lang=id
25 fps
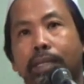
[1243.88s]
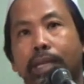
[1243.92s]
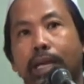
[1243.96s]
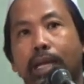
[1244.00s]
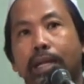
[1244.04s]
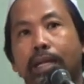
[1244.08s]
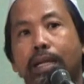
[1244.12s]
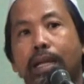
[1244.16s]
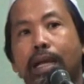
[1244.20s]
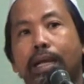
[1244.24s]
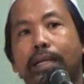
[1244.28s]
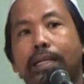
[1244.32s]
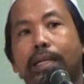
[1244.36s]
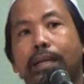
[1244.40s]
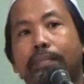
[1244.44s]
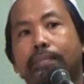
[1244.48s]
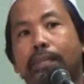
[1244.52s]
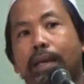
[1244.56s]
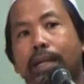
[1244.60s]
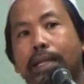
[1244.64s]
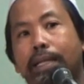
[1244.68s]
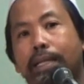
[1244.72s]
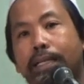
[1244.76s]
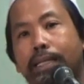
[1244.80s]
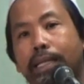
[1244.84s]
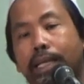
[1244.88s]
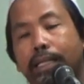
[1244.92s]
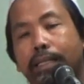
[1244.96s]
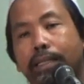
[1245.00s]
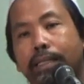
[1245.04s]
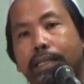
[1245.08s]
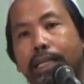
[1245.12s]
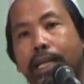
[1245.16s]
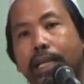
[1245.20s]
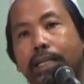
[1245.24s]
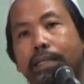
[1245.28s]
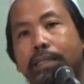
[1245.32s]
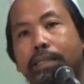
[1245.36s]
Karena ada
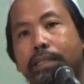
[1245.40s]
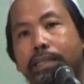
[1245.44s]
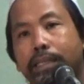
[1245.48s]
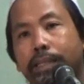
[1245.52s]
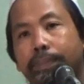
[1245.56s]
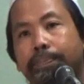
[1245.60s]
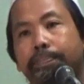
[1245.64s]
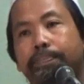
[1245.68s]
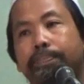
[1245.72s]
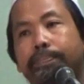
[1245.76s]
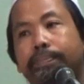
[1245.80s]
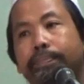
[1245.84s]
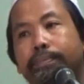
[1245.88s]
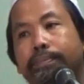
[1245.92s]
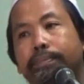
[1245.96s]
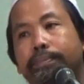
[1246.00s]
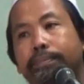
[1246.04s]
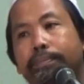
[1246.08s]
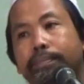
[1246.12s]
malaikat yang sip